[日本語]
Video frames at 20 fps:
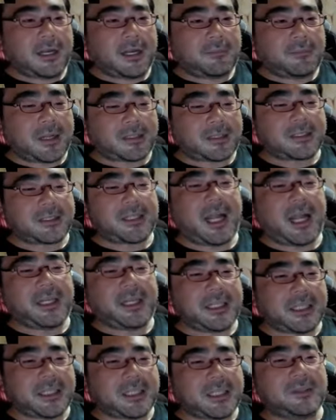まあ、常
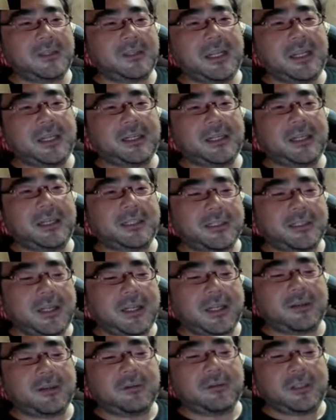に10人ぐらい、
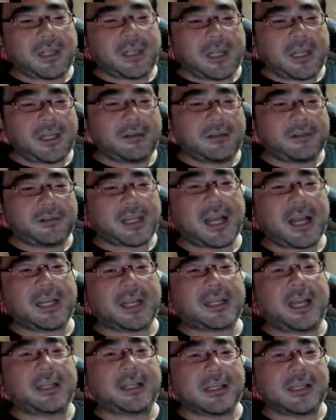スレッドにね、2
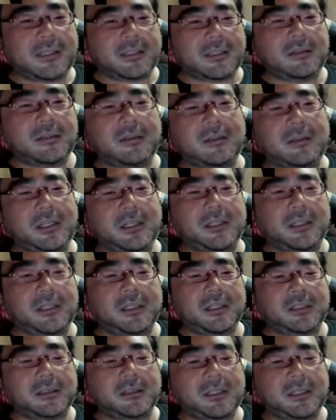桁いて、10人、
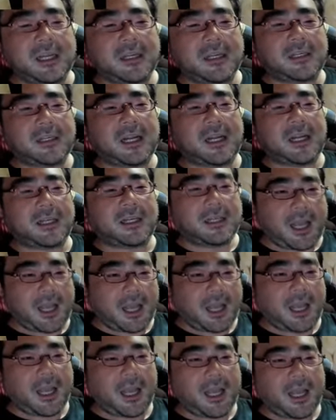20人ぐらいい
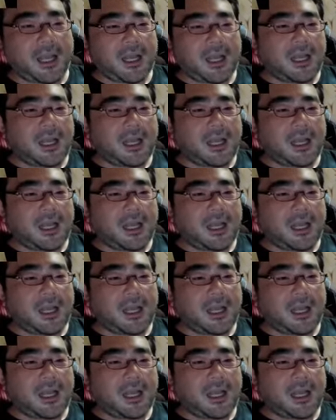て、